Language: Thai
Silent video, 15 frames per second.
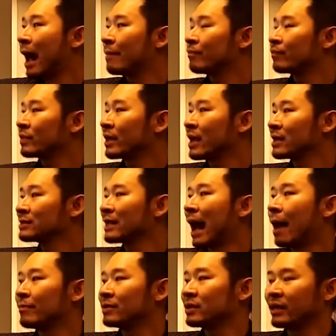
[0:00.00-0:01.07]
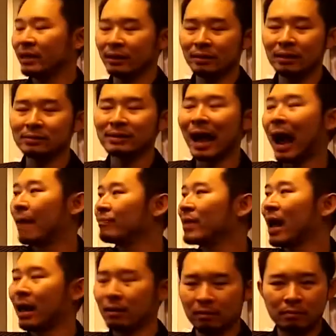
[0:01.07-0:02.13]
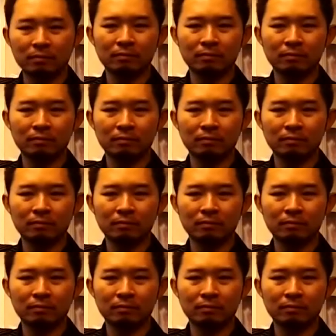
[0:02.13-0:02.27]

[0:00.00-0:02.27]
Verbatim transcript: สามระยะสามสี่สามเนี่ย